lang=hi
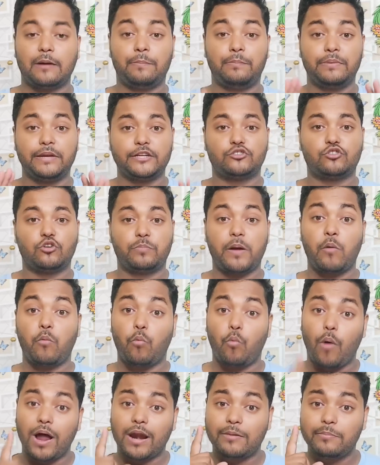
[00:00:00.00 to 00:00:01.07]
का प्ले स्टोर पर
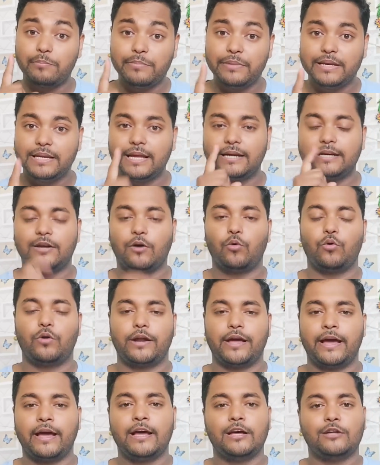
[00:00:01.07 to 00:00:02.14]
वन मिलियन
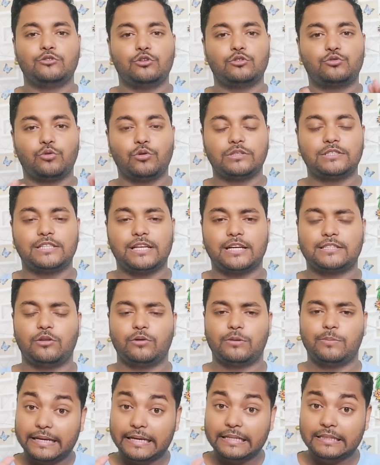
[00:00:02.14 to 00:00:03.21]
डाउनलोड है तो सोच सकते हो
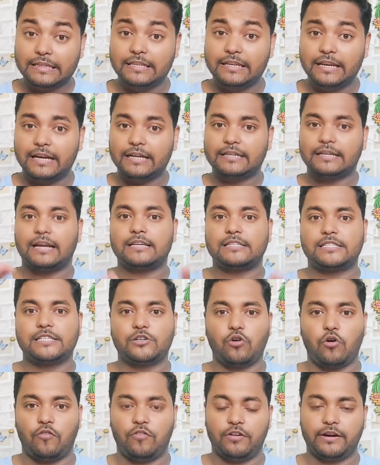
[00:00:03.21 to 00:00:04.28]
कि कितने
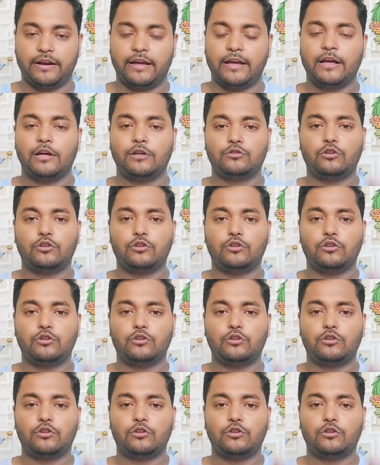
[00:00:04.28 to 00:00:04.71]
ट्रस्टेड ऑफर है